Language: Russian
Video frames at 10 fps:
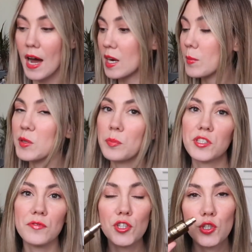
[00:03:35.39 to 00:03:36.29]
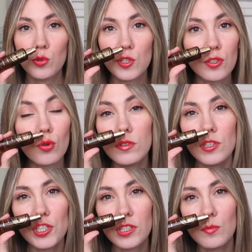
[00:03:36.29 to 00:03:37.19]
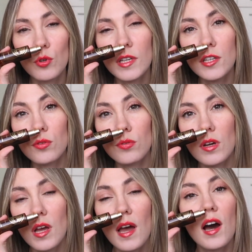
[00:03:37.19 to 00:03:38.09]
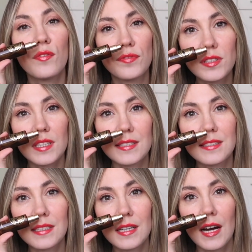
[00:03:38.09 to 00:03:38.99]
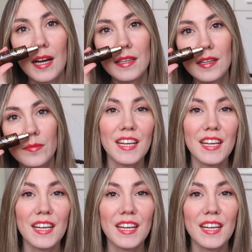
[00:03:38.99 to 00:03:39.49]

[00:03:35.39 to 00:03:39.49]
Аромат посвящен солнечному лету в Тоскане.